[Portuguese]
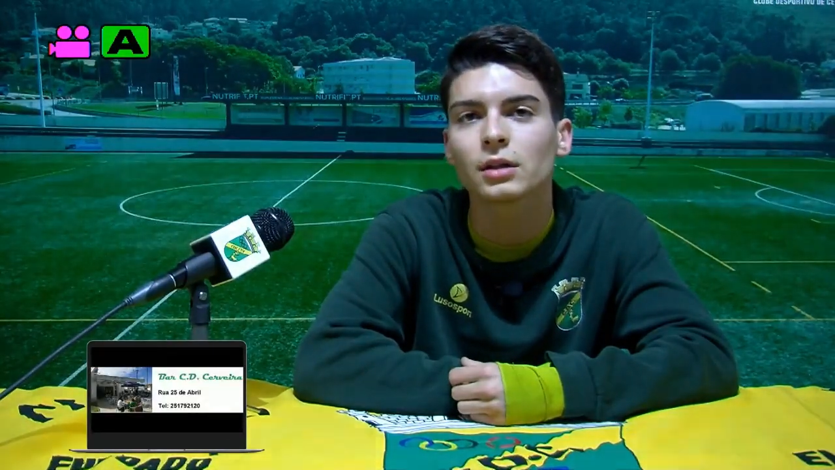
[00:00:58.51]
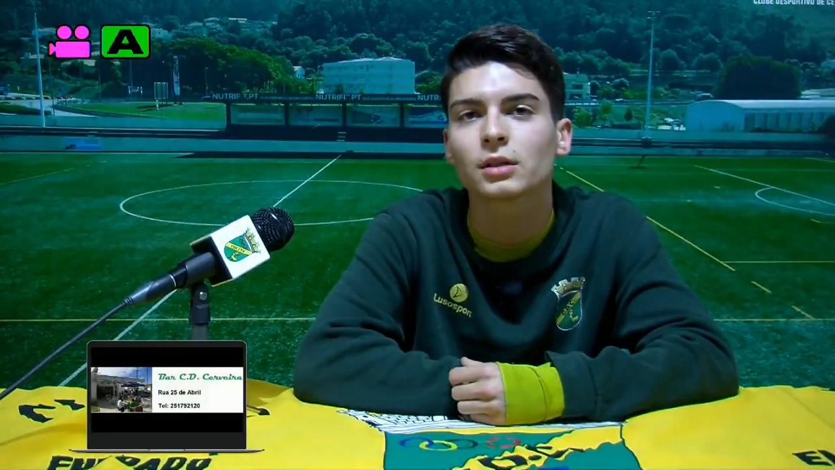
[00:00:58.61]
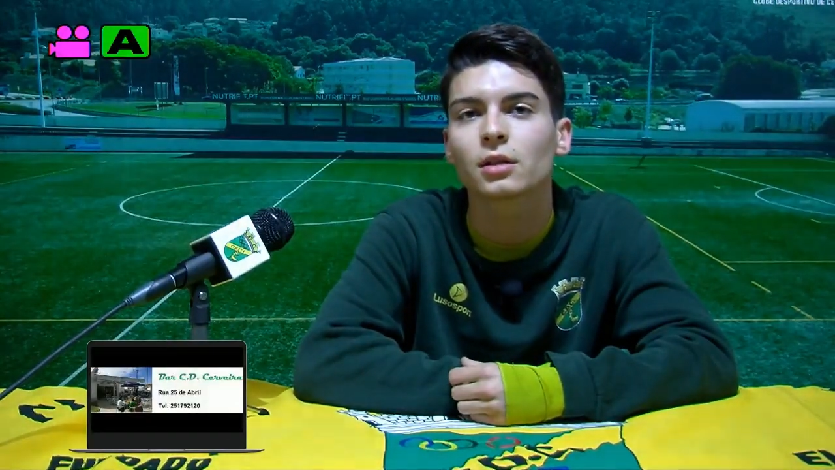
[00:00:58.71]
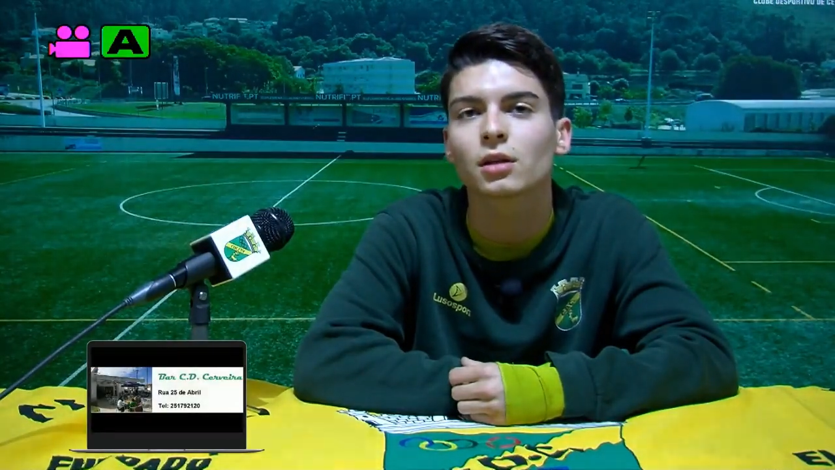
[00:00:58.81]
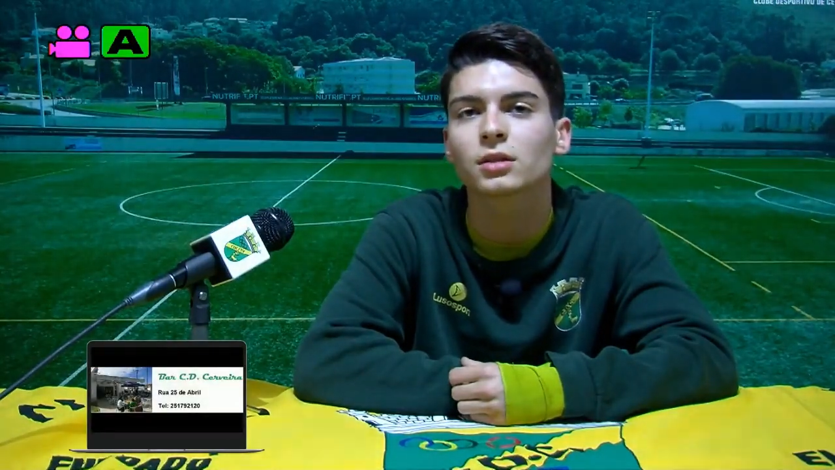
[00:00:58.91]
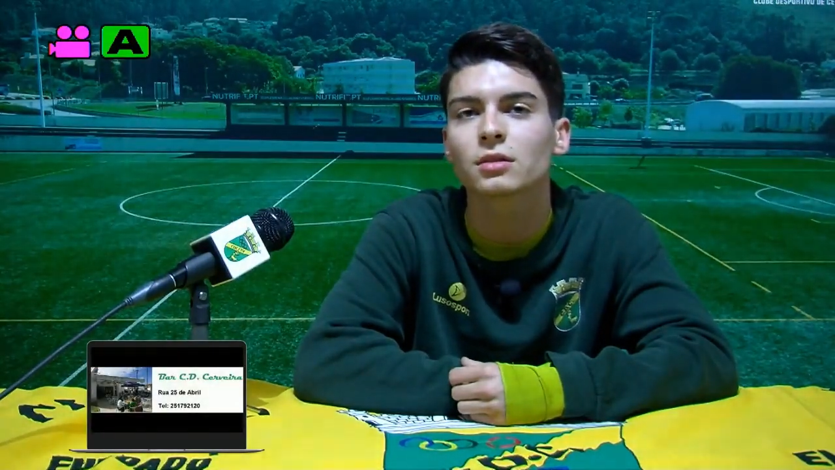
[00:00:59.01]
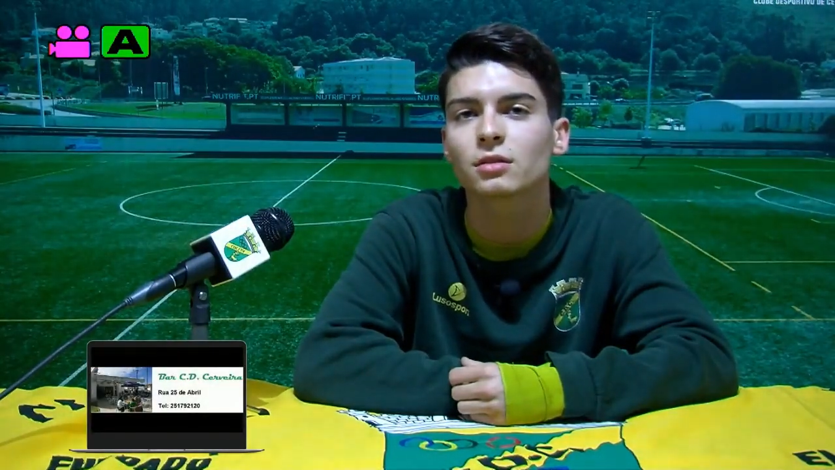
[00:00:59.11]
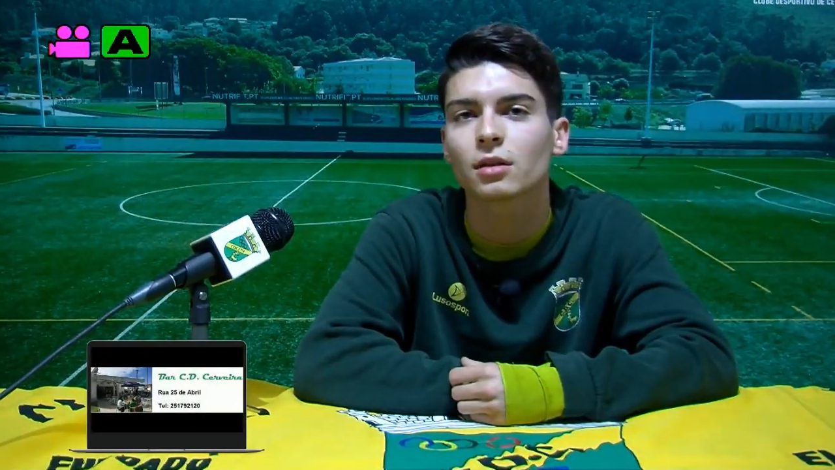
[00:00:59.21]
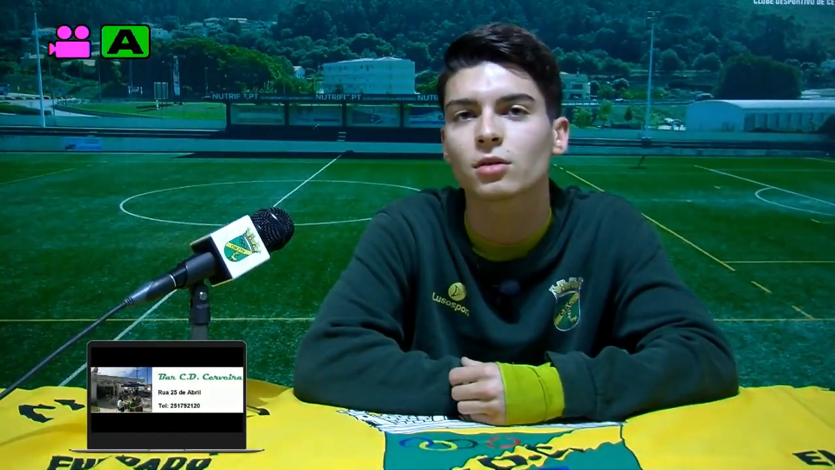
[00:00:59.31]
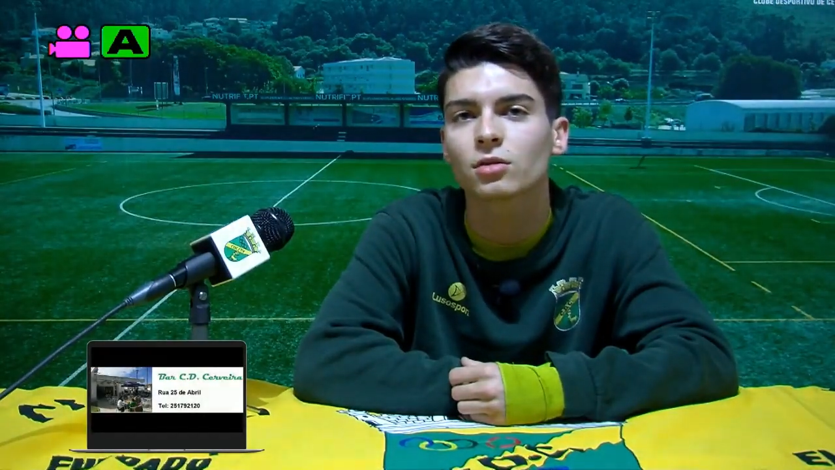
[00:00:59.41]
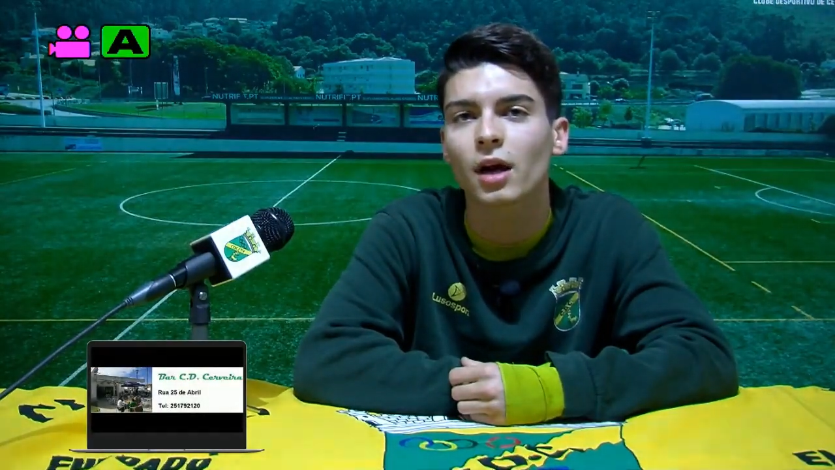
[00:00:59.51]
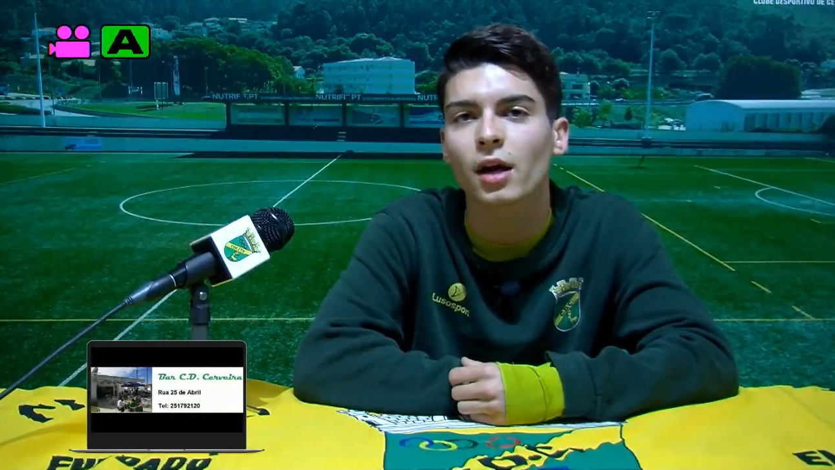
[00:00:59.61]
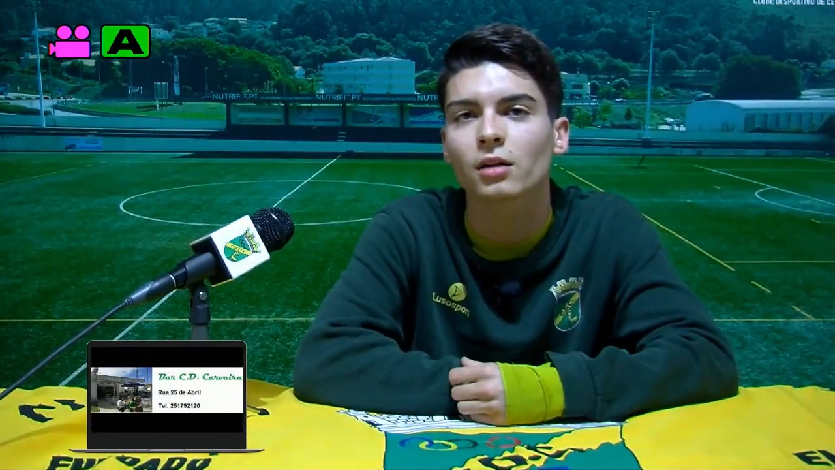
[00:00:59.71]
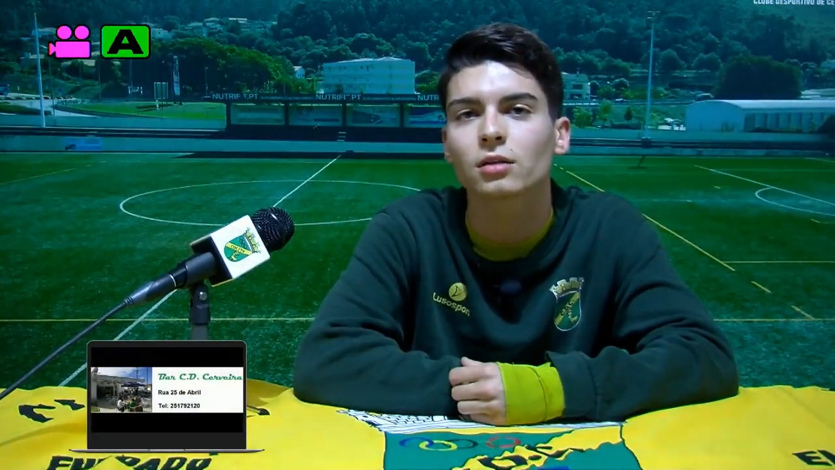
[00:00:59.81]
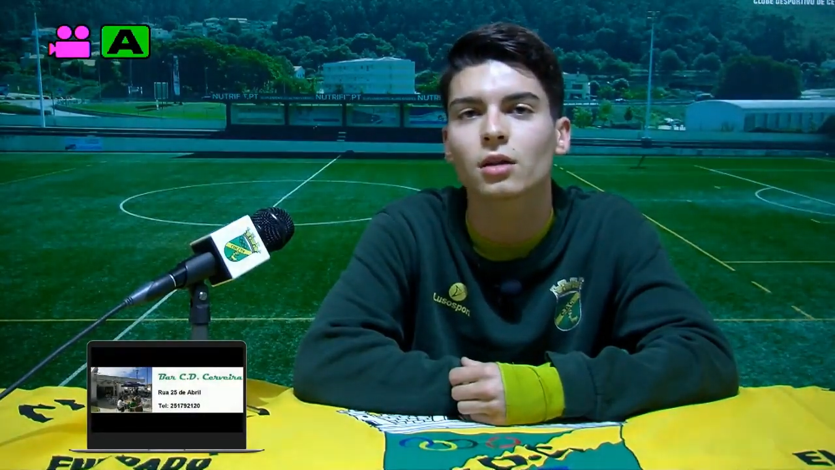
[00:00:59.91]
que gosta de sair a
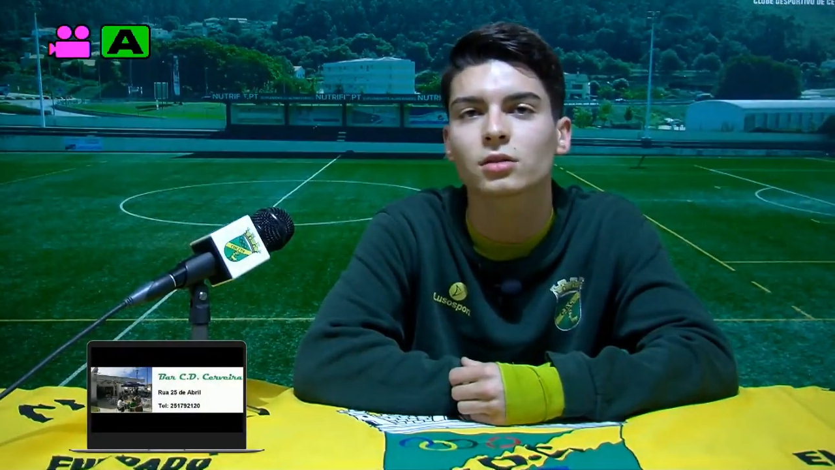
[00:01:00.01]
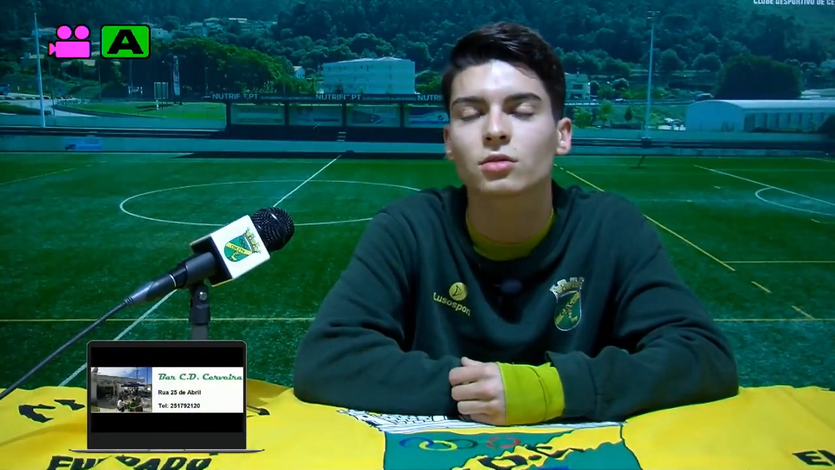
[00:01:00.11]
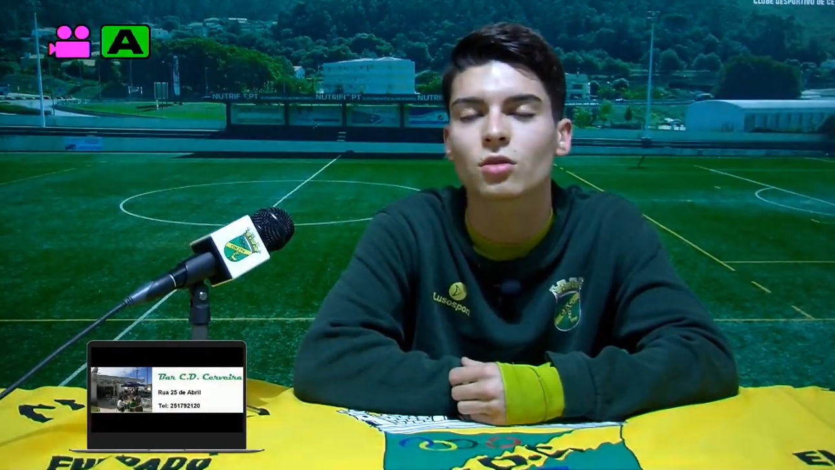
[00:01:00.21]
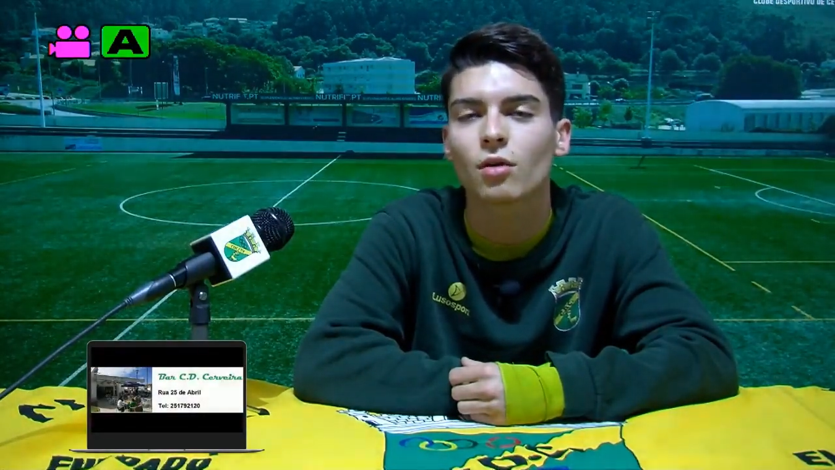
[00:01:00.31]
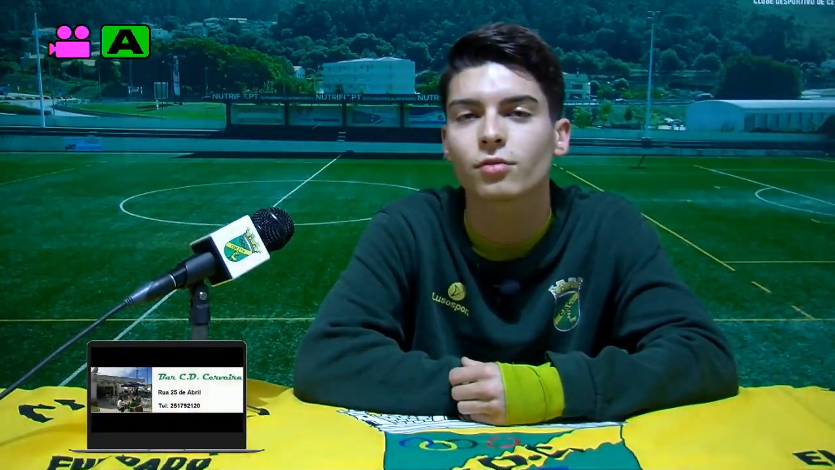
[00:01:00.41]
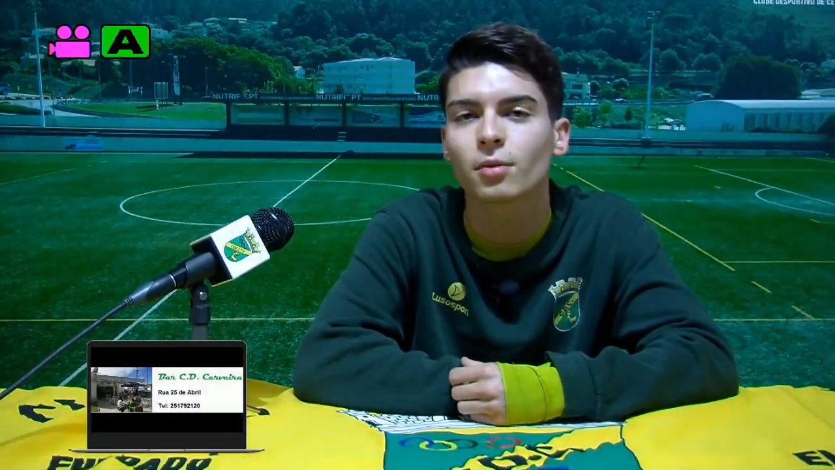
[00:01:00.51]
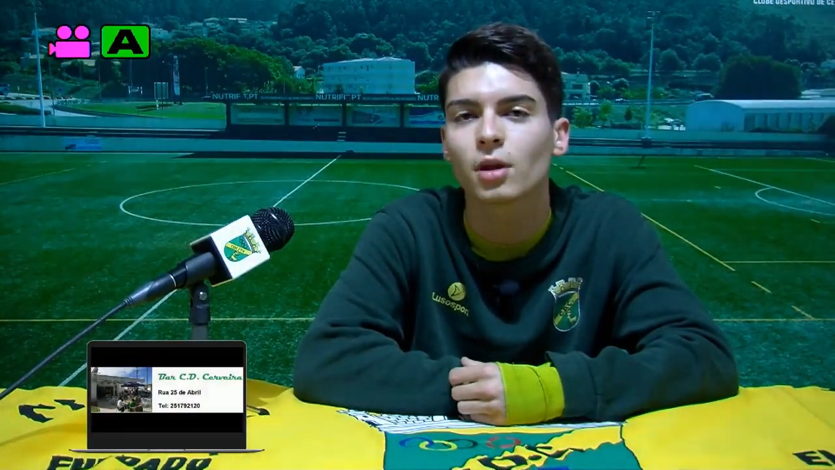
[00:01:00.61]
jogar, que gosta de jogar um futebol